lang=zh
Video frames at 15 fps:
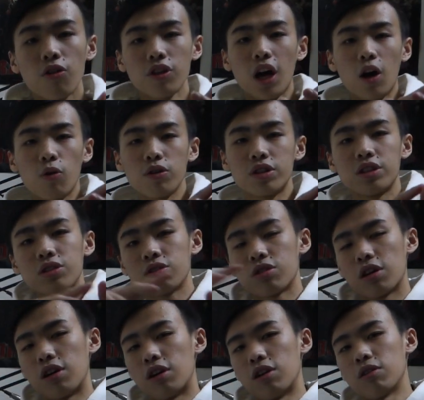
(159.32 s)
那我已经
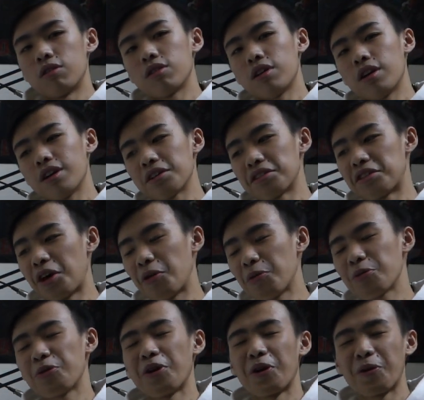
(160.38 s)
从
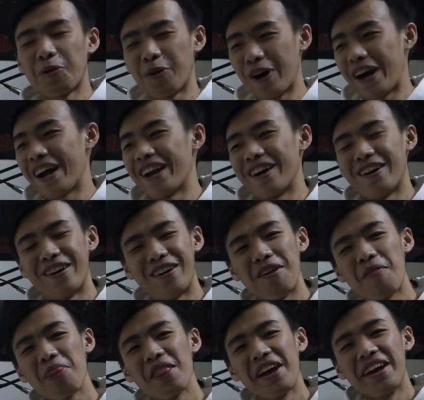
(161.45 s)
通源回来，然后
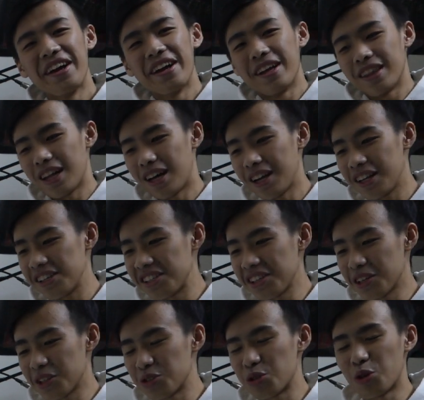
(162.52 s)
那历经
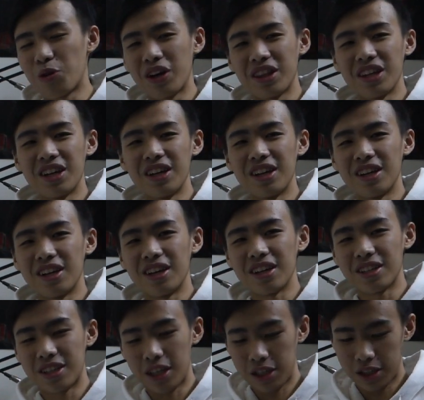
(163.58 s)
了昨晚的
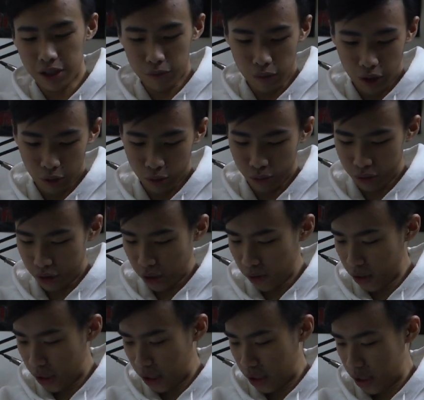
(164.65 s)
千辛万苦之后
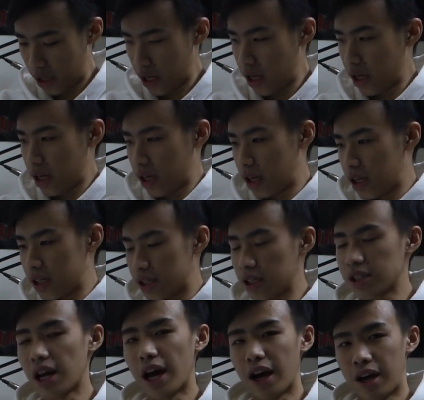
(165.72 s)
呢，接
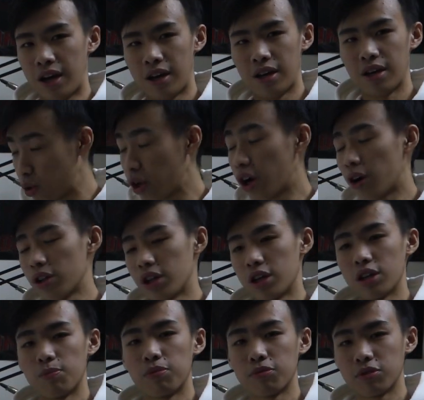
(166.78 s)
下来最后的
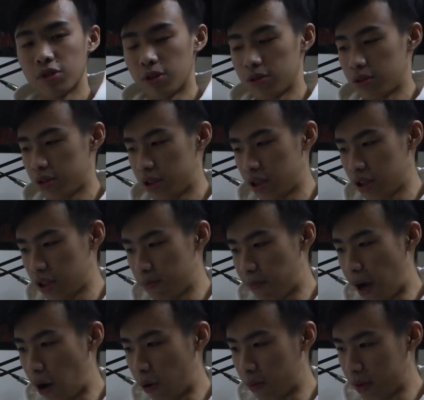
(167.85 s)
步骤就是
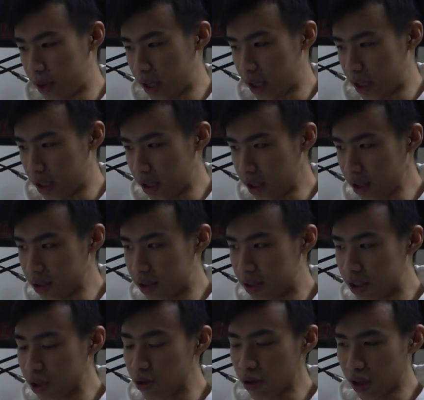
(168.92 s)
把我们的二十
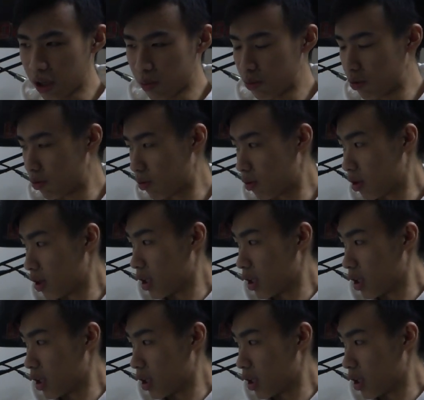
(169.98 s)
七寸的屏幕